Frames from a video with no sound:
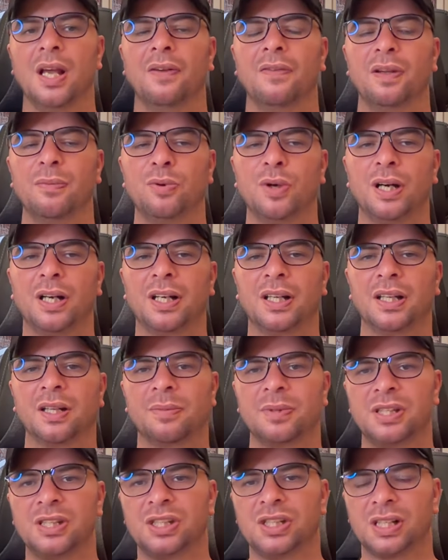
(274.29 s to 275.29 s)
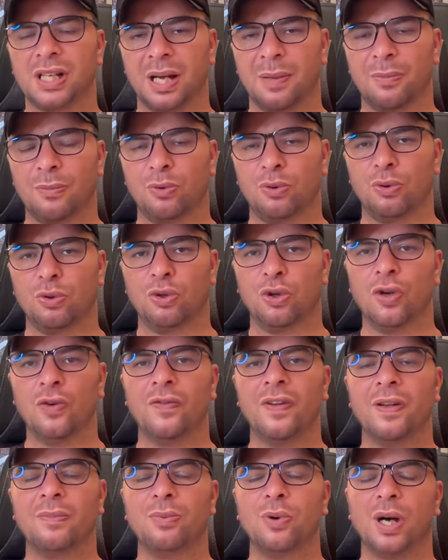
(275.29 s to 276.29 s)
Ve bu arada bir işlem oluyor
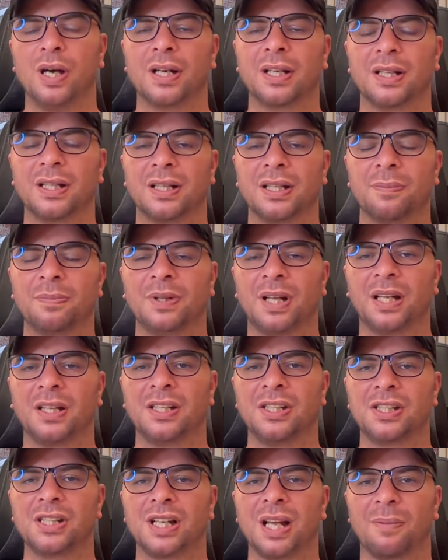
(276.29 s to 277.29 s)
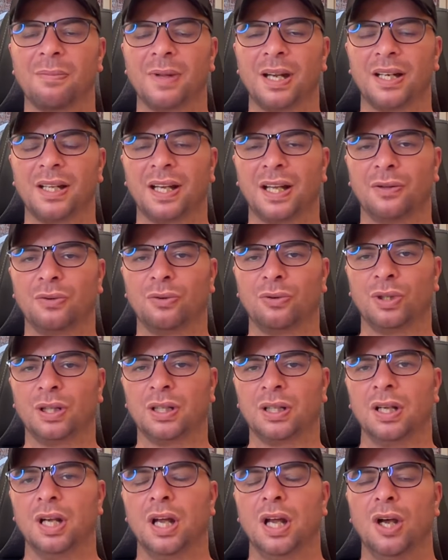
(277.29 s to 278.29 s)
ve bu arada yapılan işlemlerden
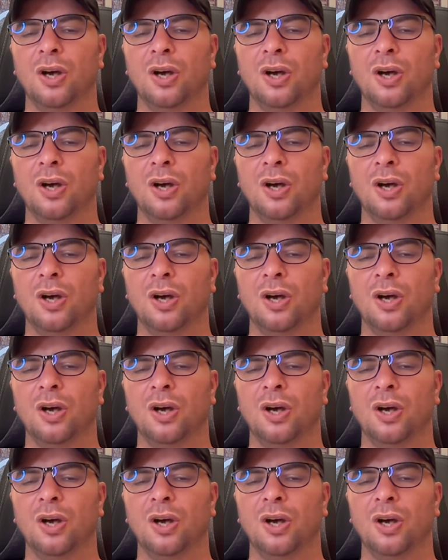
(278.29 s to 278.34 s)
dolayı